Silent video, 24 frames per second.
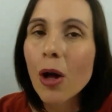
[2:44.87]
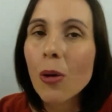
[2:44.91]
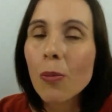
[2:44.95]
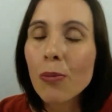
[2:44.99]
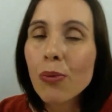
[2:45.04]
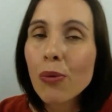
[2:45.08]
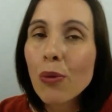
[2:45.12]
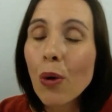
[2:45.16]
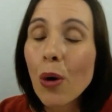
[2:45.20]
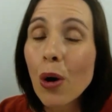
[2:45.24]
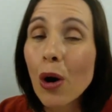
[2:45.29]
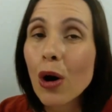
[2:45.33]

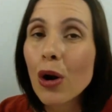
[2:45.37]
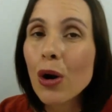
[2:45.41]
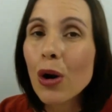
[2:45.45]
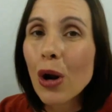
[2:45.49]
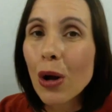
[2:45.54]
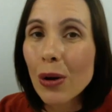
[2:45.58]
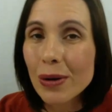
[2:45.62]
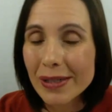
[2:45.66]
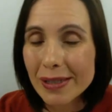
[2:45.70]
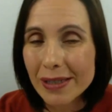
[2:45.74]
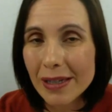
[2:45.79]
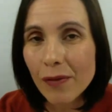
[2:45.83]
pour
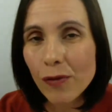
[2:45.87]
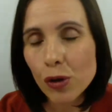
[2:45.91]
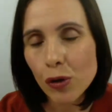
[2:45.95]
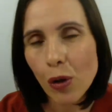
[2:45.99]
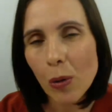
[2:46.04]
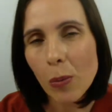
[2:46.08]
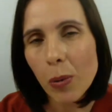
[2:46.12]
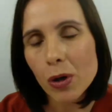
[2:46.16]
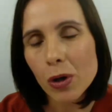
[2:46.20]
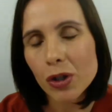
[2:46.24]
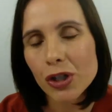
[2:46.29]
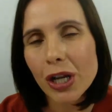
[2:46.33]
lancer
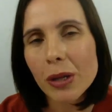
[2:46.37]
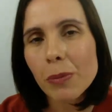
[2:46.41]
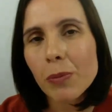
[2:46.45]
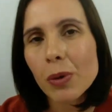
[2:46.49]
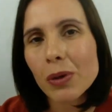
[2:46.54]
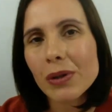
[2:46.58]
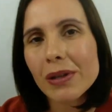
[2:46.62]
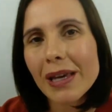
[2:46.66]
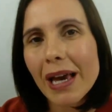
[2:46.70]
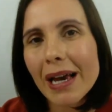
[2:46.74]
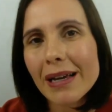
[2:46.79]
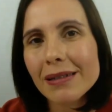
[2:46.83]
votre projet de
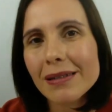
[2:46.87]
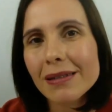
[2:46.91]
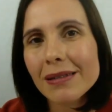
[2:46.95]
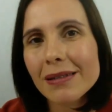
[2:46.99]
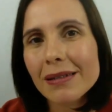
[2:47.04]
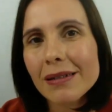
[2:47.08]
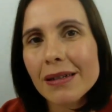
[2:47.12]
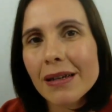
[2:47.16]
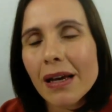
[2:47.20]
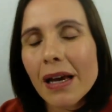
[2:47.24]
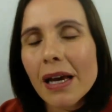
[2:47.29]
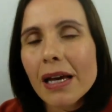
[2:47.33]
podcast.